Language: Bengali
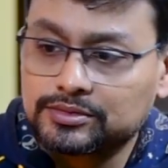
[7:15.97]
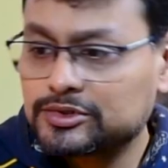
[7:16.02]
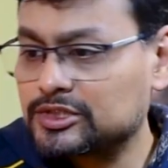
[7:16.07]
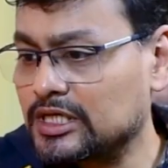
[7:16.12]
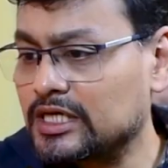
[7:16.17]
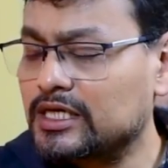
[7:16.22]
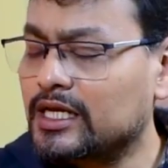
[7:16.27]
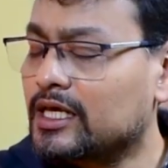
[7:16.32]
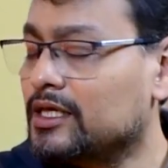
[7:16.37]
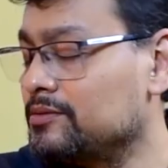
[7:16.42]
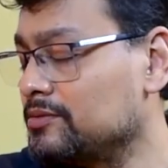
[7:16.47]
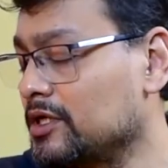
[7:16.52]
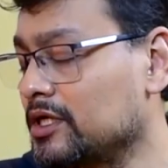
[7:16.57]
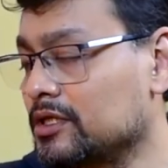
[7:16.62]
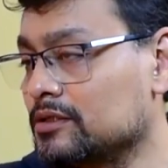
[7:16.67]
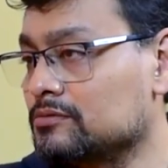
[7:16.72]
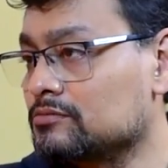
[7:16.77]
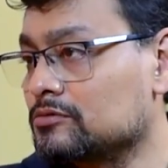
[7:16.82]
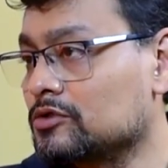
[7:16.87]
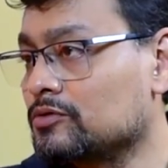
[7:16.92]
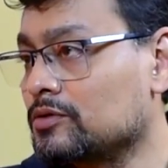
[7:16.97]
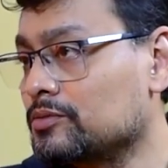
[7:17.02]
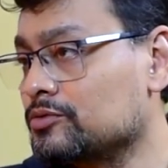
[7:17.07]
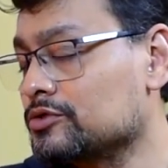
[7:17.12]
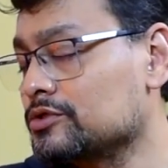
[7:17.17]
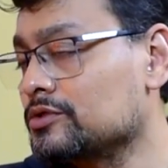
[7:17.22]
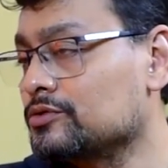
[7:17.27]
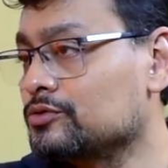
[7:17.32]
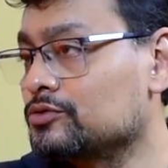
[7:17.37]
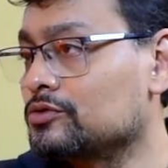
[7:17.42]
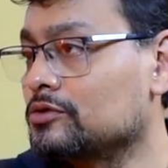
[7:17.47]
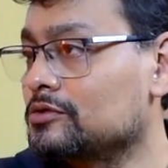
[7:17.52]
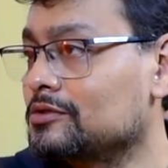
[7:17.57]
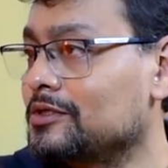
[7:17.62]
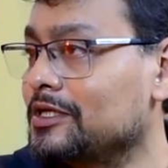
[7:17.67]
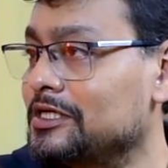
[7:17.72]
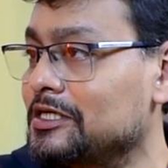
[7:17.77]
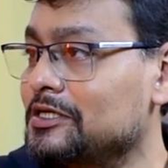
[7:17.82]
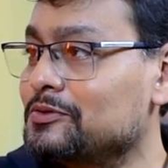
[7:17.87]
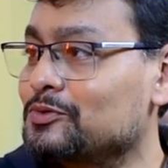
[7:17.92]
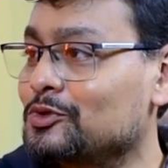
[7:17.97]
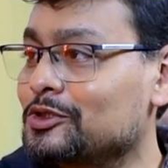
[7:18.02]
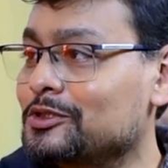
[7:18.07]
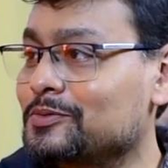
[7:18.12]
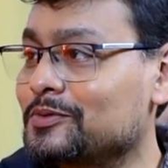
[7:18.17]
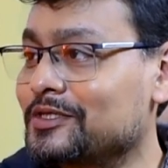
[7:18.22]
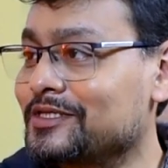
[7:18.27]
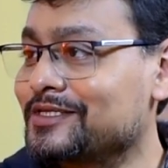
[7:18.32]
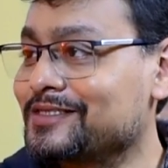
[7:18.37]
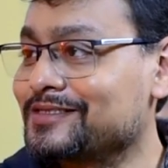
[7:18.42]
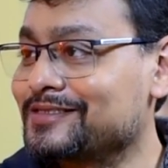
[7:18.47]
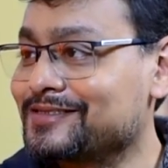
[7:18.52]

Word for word: সেটাই মানে তোমার প্রশ্নের উত্তরটা এটাই বলতে পারি